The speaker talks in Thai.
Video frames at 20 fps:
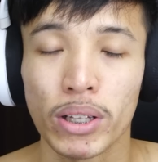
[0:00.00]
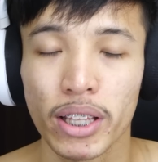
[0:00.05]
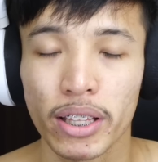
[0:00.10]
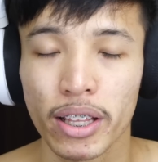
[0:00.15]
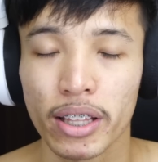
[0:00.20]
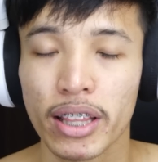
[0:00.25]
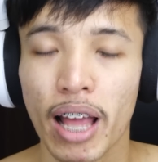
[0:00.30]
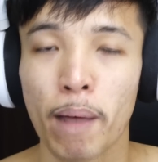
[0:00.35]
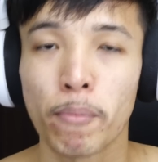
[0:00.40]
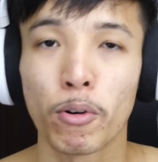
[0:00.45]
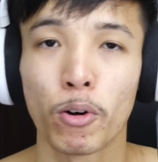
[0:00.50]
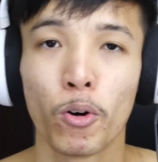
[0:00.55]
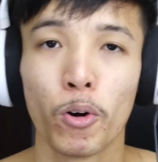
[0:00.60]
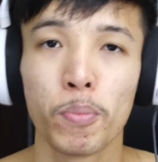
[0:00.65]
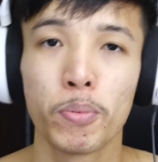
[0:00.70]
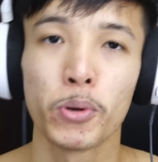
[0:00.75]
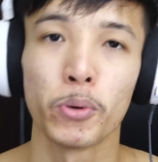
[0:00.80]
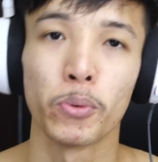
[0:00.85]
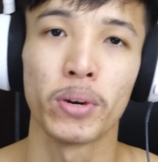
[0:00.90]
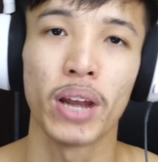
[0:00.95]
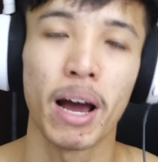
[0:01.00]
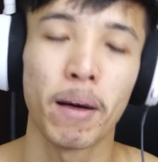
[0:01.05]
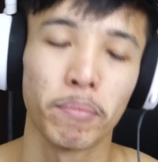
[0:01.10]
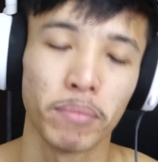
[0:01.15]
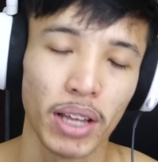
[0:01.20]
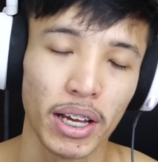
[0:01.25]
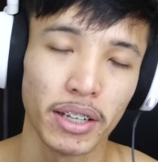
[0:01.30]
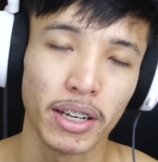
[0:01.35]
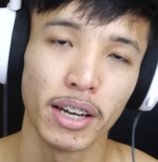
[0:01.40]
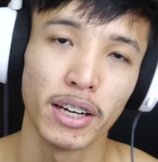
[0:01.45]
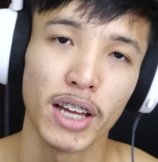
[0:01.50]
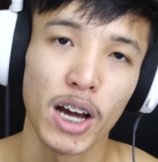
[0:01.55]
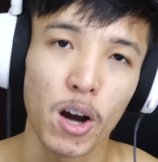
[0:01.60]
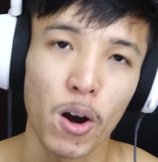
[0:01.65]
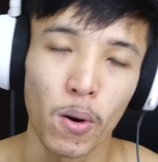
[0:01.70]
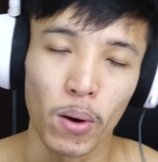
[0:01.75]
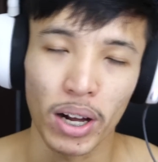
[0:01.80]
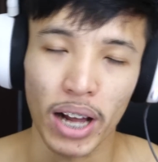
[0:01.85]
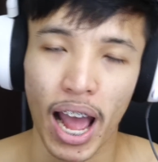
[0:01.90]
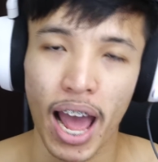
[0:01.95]
วัฒนธรรมของคนผิวดำนะครับในเรื่อง
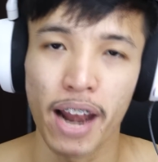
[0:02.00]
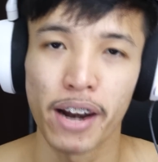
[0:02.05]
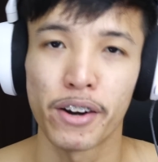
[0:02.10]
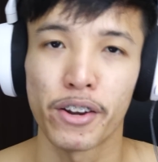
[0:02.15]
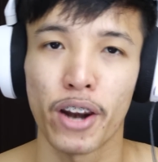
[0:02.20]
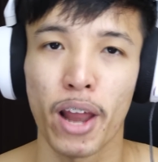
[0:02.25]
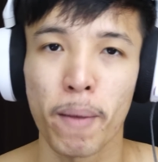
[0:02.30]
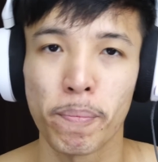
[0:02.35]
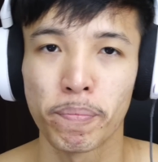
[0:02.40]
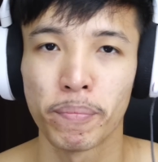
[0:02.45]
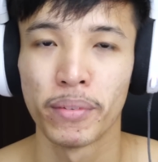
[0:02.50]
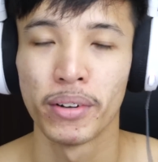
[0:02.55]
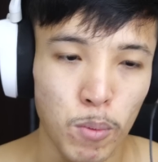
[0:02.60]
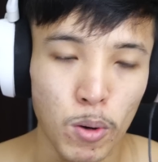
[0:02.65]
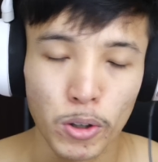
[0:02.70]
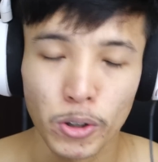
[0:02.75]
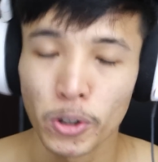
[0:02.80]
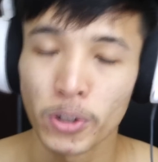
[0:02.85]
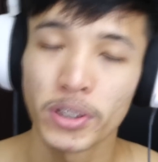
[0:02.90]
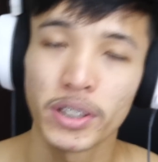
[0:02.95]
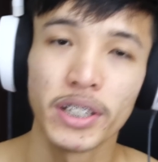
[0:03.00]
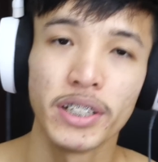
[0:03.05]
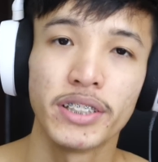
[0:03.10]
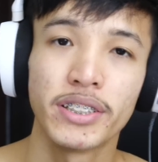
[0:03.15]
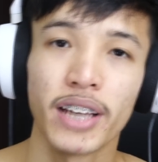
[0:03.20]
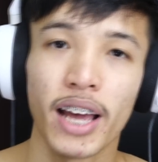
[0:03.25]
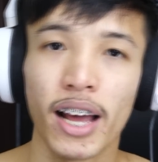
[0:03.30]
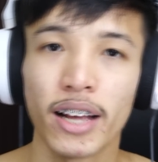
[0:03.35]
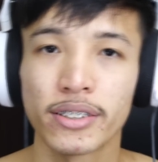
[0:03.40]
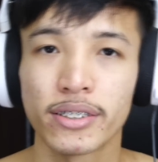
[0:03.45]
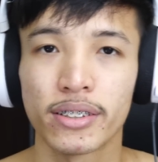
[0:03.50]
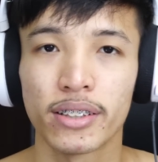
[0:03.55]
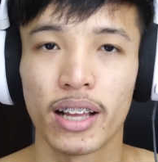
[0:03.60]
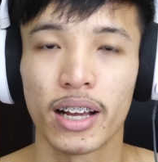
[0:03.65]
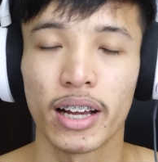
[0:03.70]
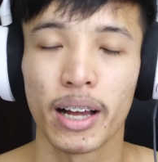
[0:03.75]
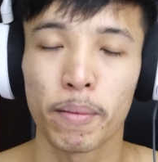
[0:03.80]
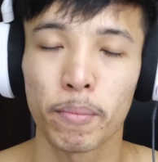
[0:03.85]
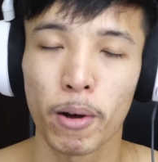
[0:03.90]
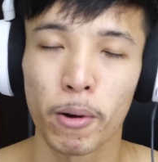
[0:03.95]
ของการแรปพวกดนตรีแจ๊ส
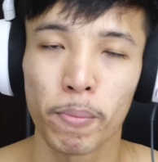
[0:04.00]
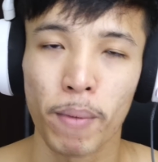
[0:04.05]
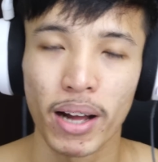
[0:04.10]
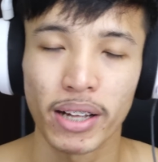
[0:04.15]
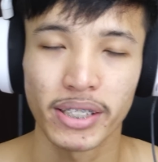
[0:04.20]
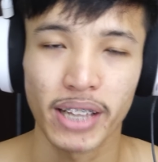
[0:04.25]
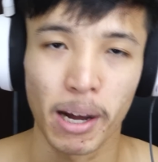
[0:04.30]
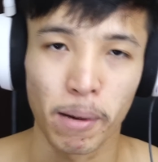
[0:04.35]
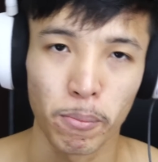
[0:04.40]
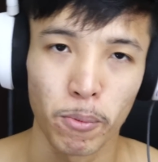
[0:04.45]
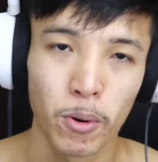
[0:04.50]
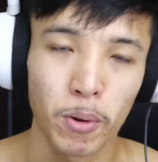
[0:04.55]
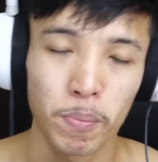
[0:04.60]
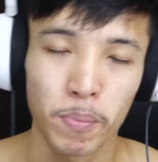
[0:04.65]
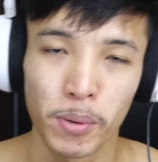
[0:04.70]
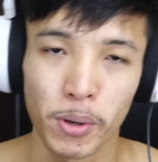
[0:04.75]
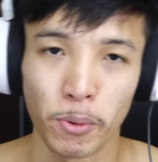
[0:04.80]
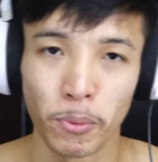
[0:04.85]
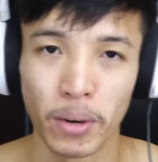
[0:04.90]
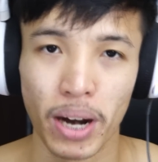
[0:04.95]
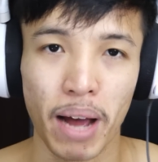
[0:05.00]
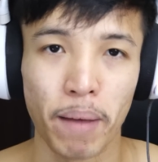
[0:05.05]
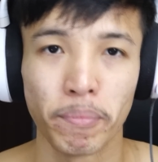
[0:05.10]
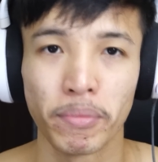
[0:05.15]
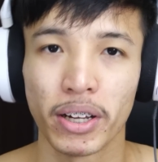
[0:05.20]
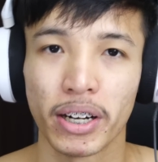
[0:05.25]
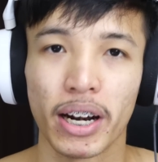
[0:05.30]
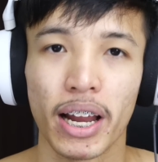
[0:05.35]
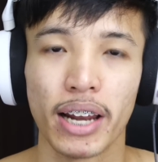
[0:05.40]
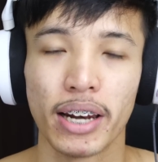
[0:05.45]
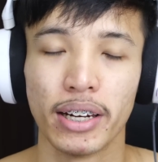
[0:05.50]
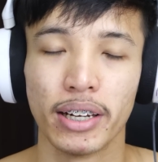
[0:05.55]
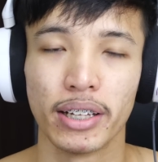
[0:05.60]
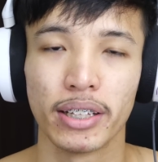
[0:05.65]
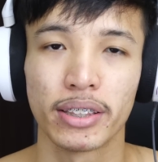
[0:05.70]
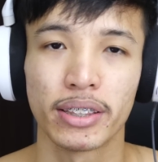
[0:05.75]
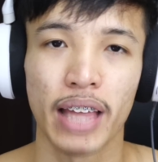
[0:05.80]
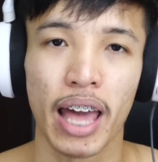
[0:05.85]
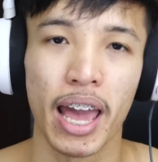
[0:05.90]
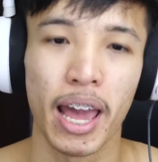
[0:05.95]
นะครับก็มาจากพวกผิวดำทั้งนั้นเล
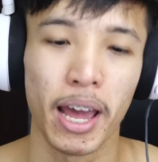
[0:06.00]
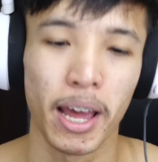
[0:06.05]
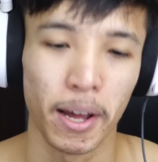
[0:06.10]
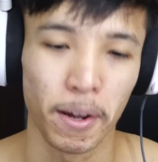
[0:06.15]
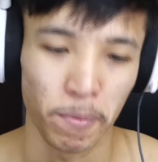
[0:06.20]
ย แต่